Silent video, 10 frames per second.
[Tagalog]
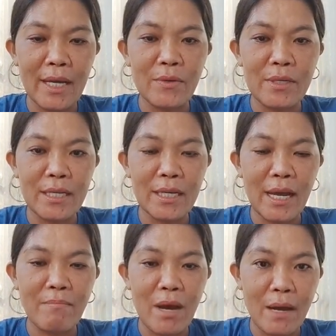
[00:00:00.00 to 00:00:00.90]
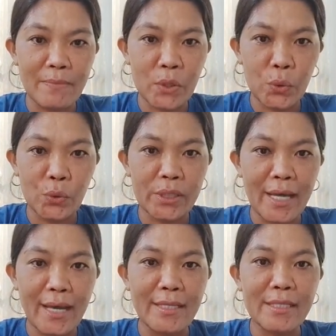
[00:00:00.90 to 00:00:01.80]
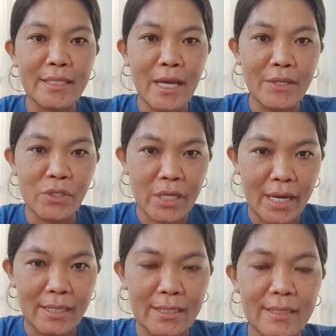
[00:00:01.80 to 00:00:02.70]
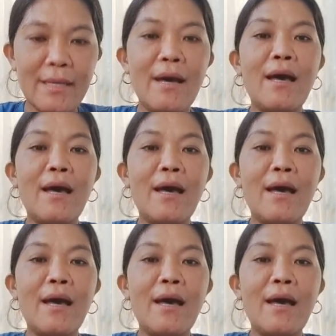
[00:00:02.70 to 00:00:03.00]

Ganon din kay Ma'am Susan Sanchez.